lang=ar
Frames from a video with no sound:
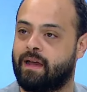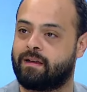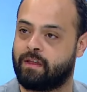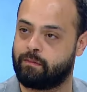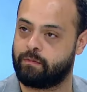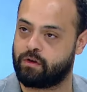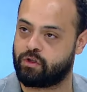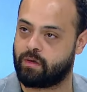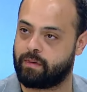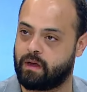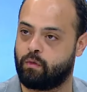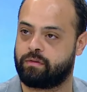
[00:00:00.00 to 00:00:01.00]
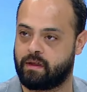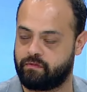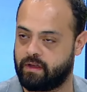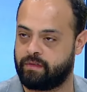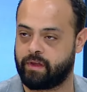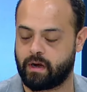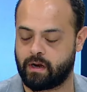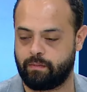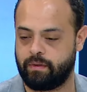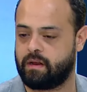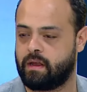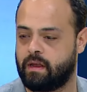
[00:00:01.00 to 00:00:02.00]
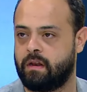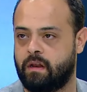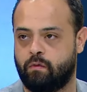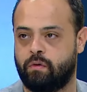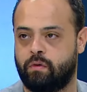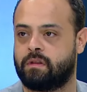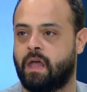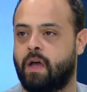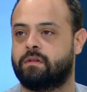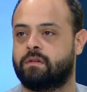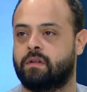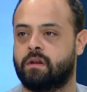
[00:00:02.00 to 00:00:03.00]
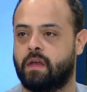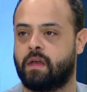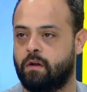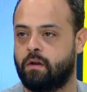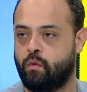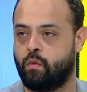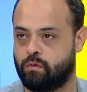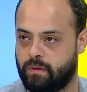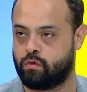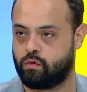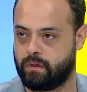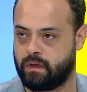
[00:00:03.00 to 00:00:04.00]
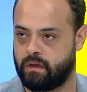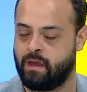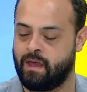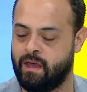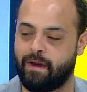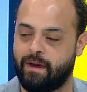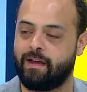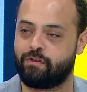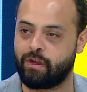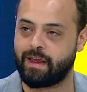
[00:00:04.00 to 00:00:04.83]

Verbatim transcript: اكثر من جبهه وصار في اضرار كبيره هيدي القوات تتحول تلقائيا لقوات هجوميه طبعا فعشان